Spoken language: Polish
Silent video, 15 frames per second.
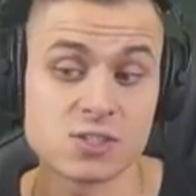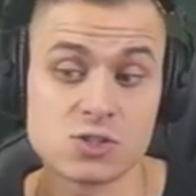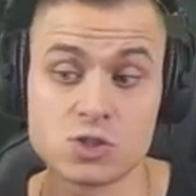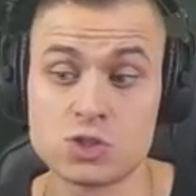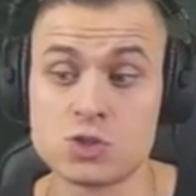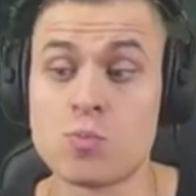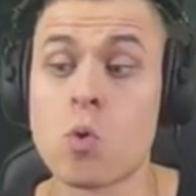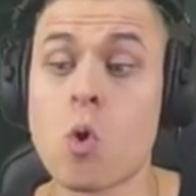
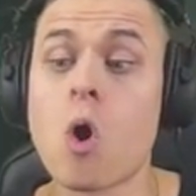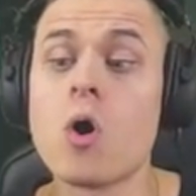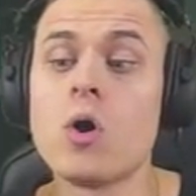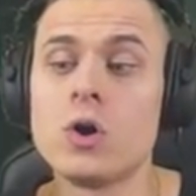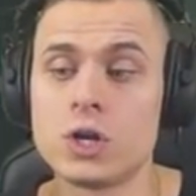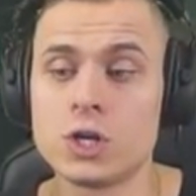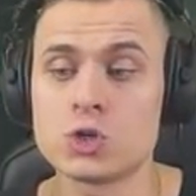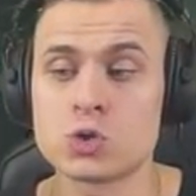źdźbło
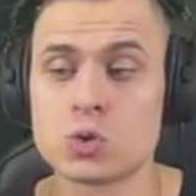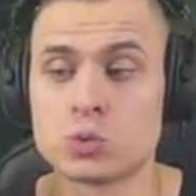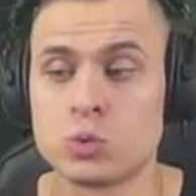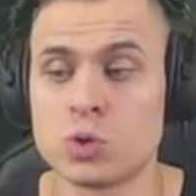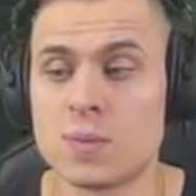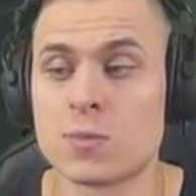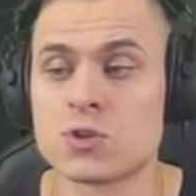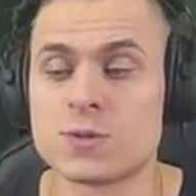ryżu,
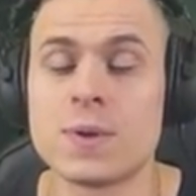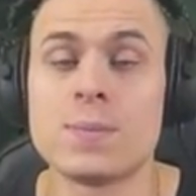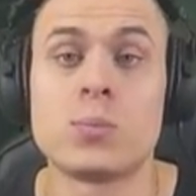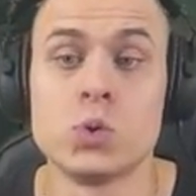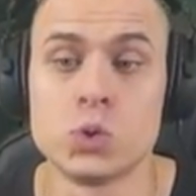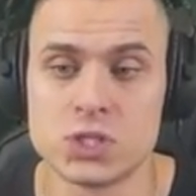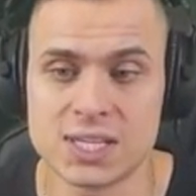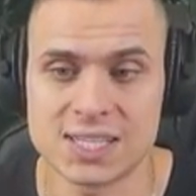który możemy później